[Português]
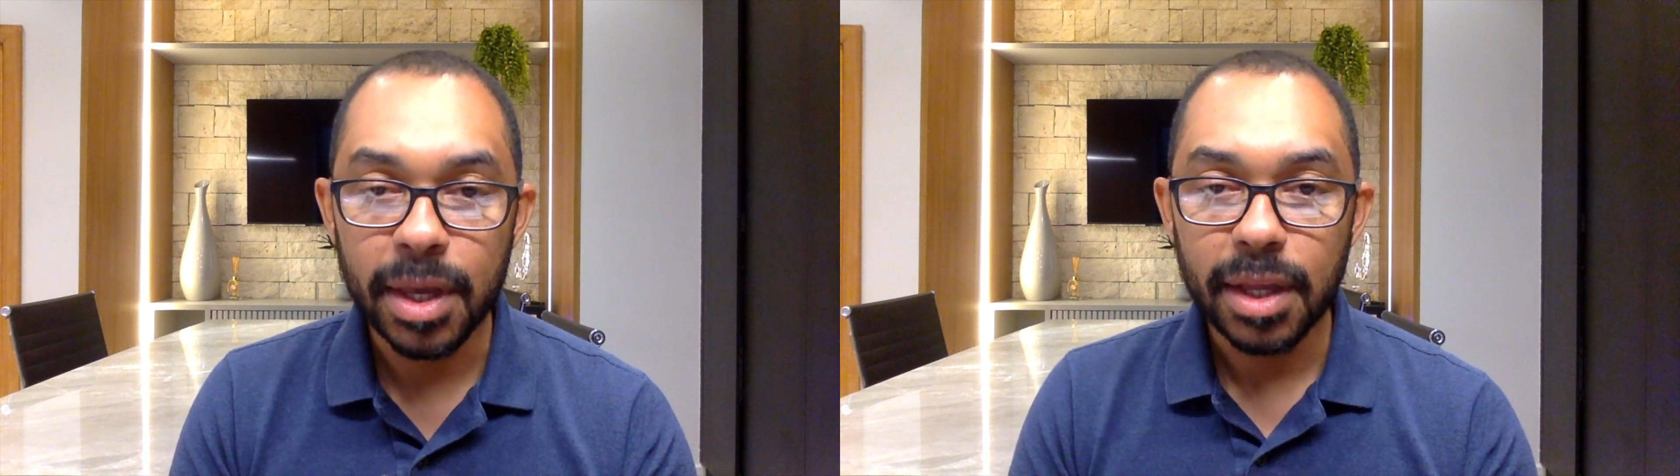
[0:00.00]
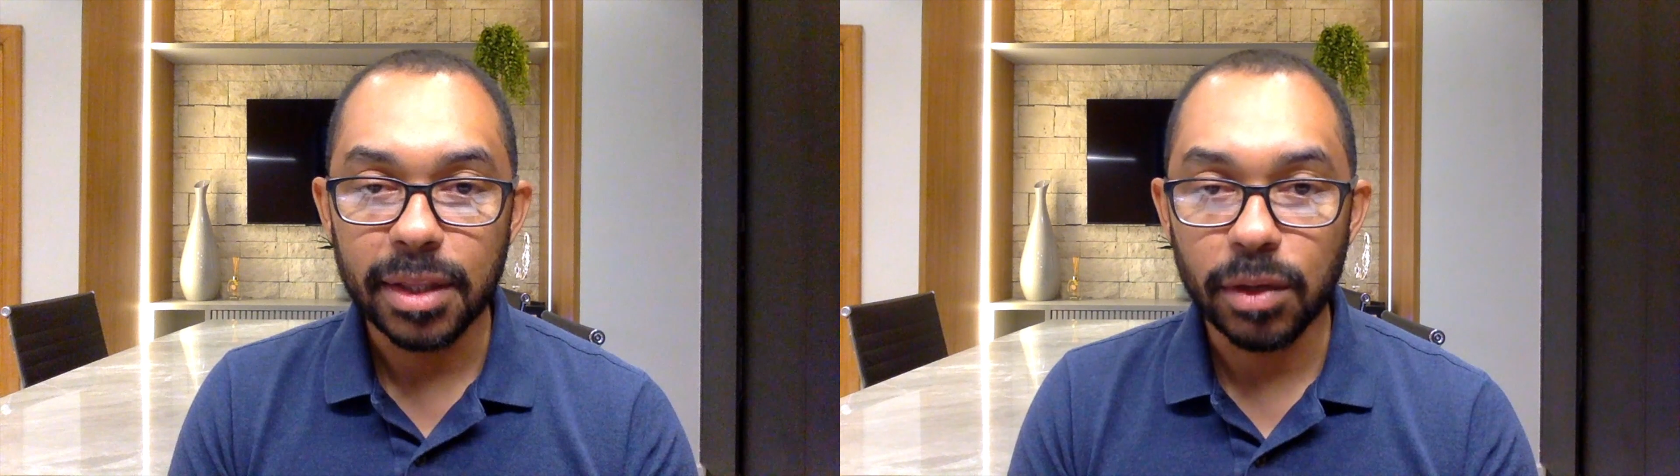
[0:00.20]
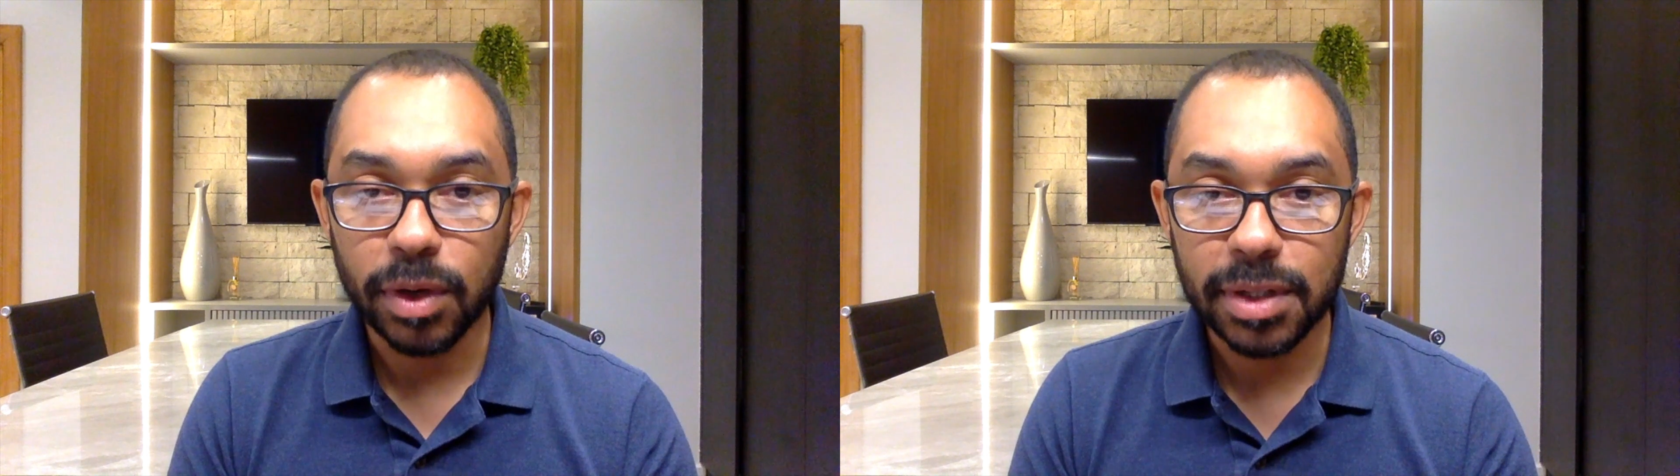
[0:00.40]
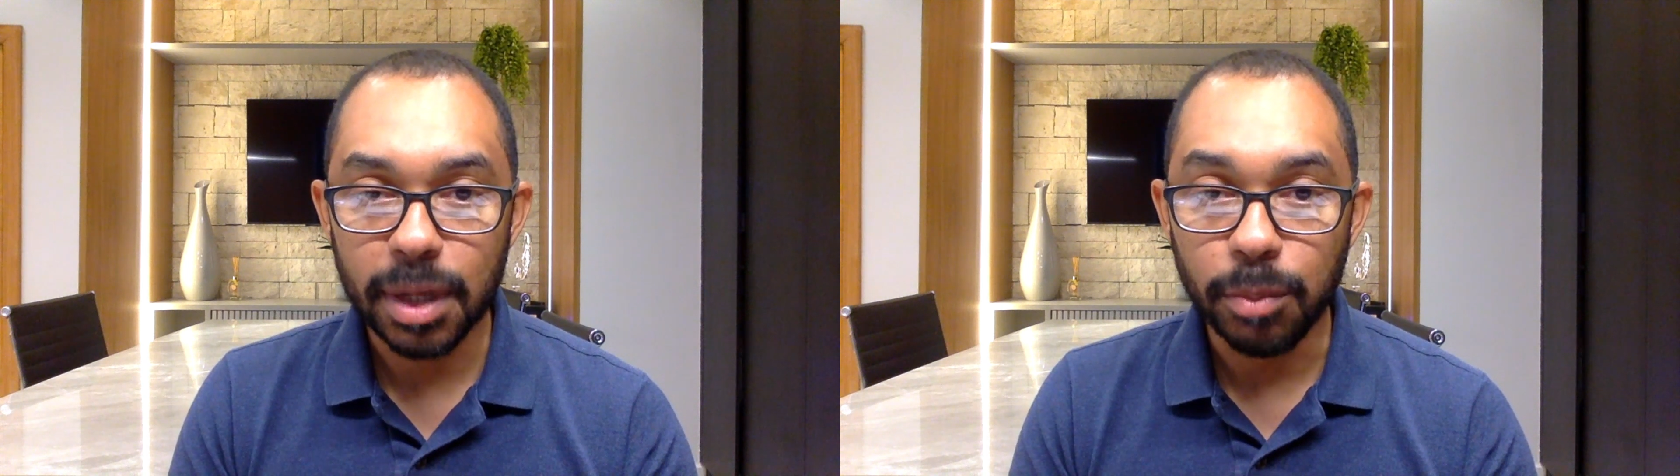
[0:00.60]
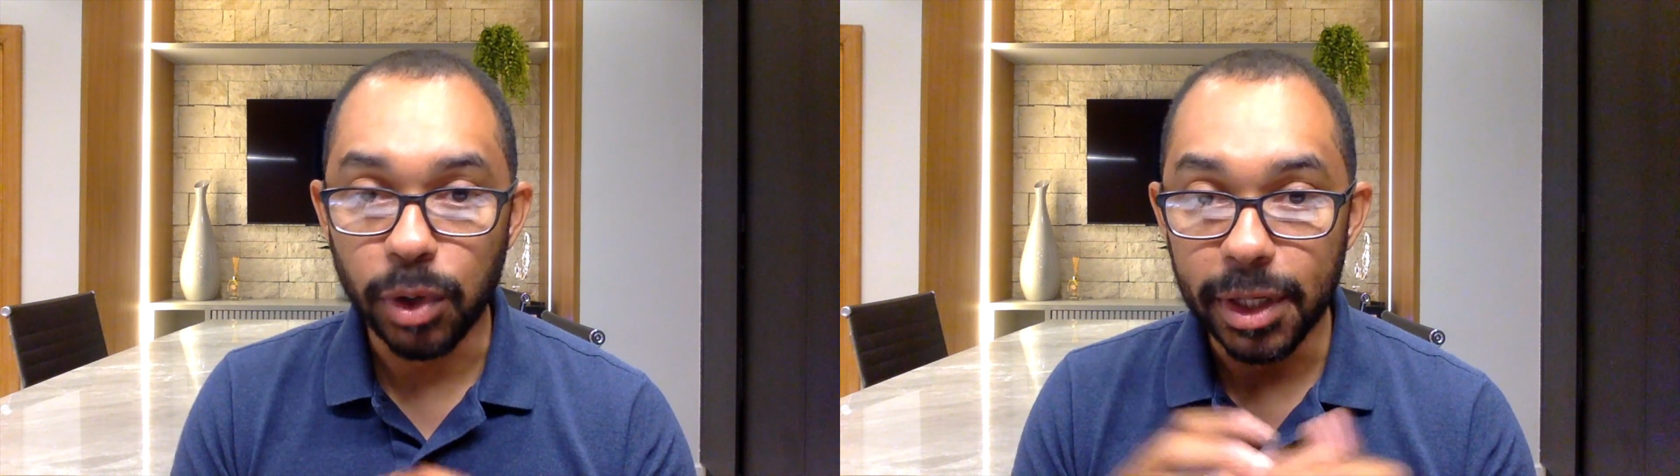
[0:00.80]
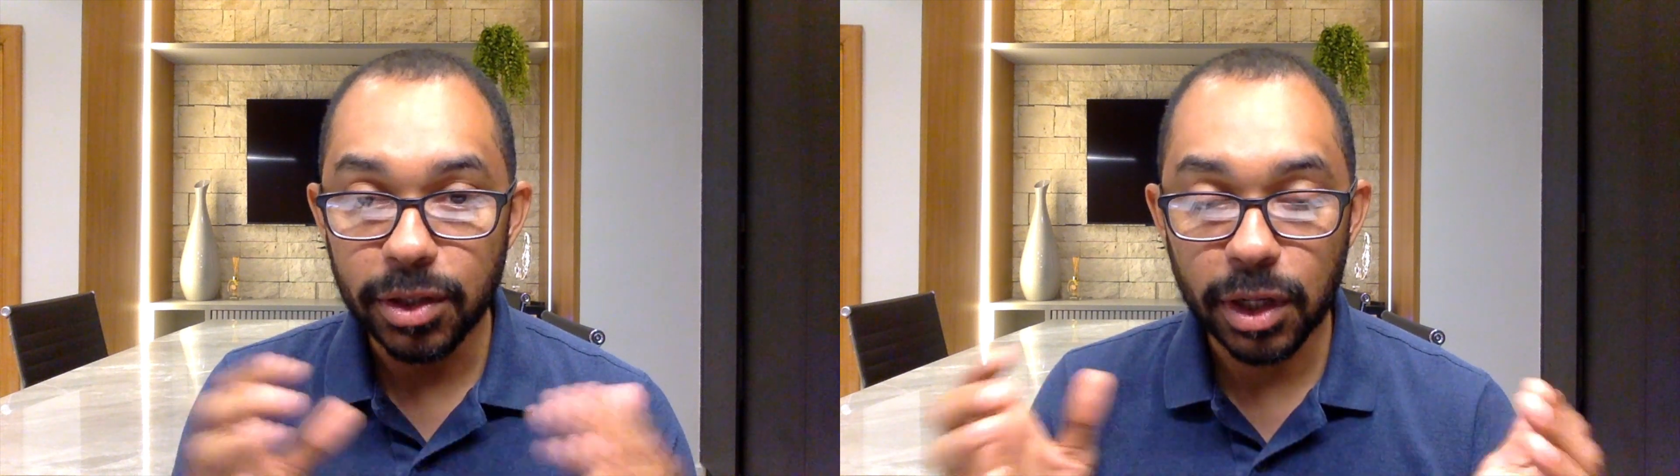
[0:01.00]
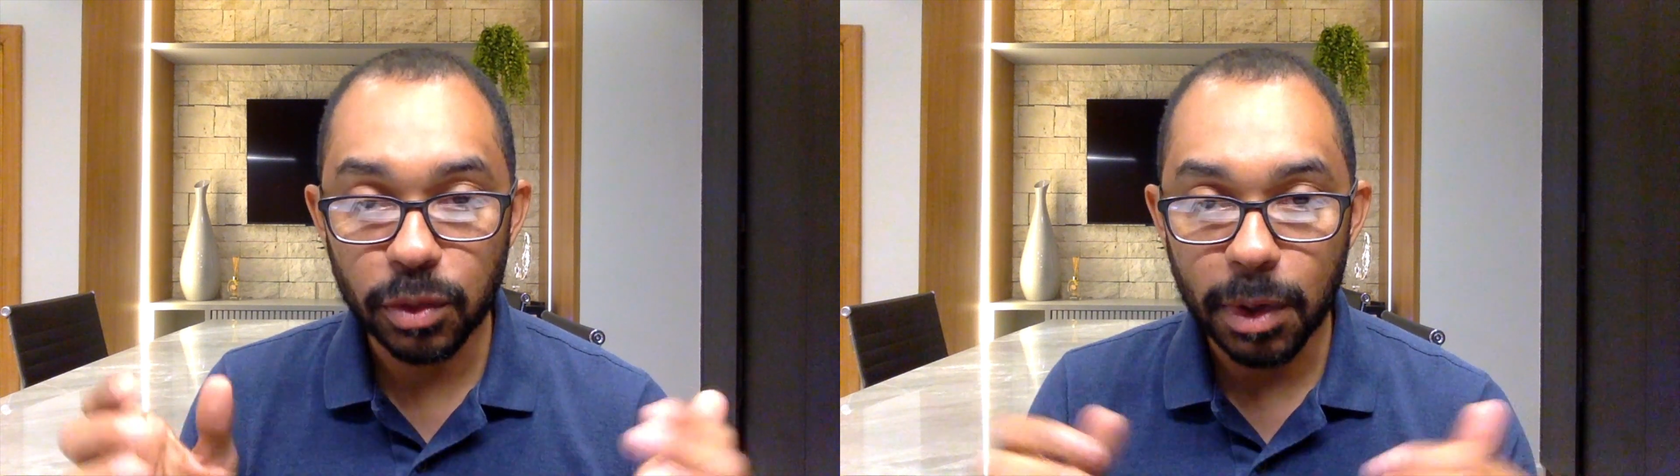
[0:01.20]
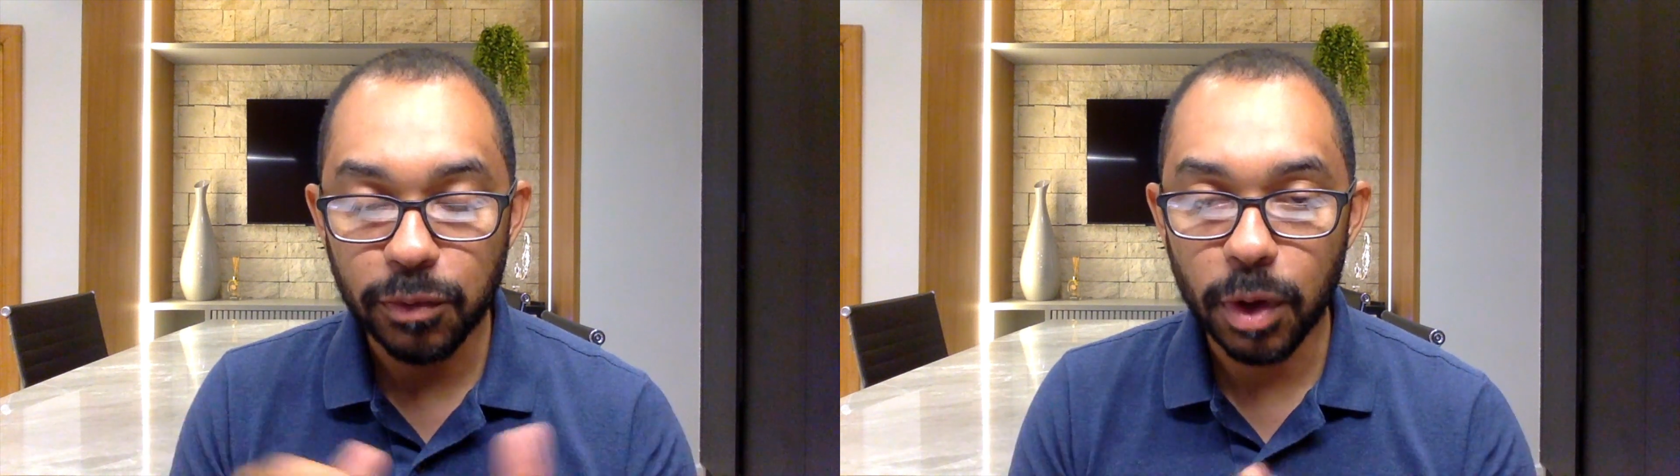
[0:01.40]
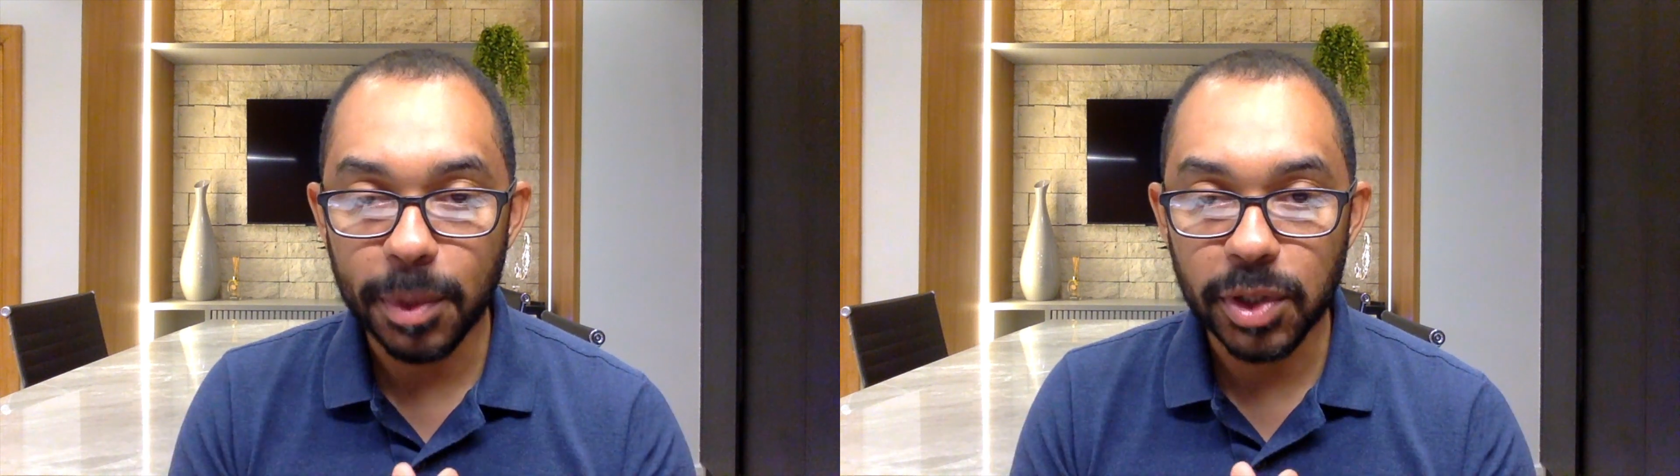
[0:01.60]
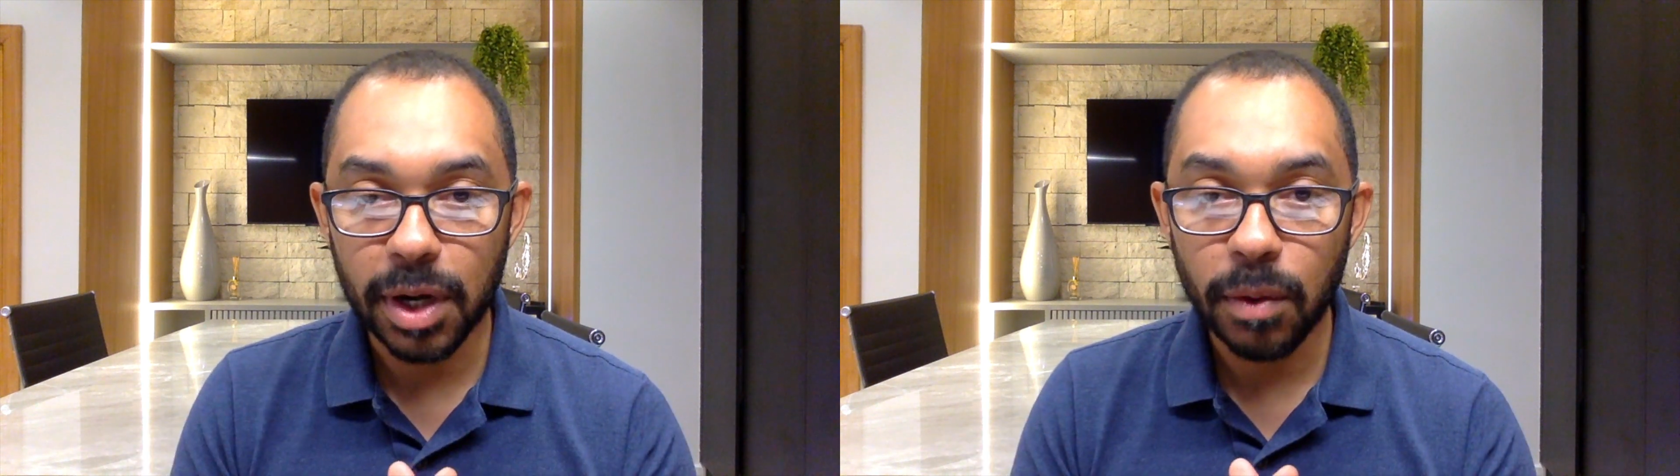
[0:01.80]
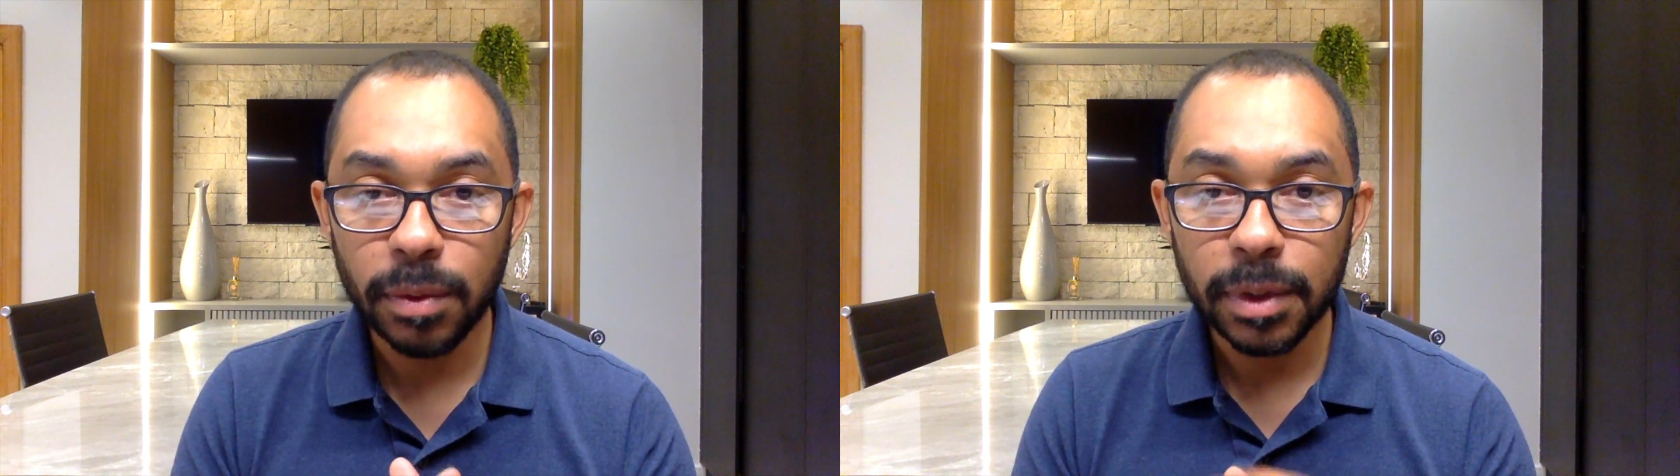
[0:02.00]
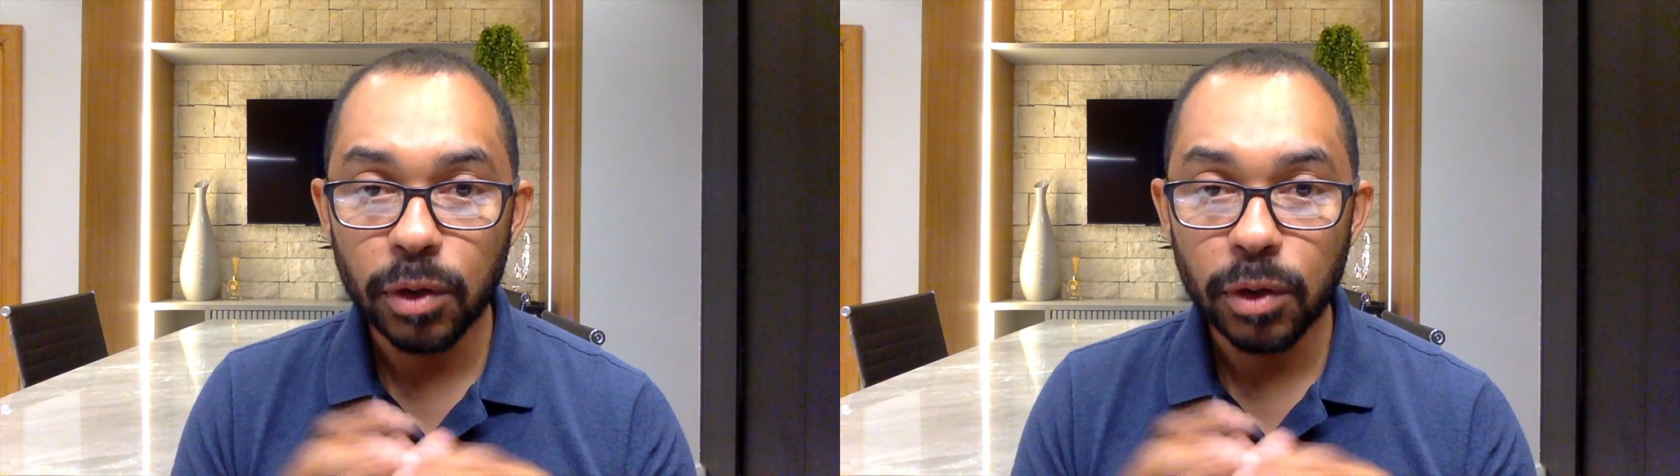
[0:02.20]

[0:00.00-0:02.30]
na nossa política de uma forma geral,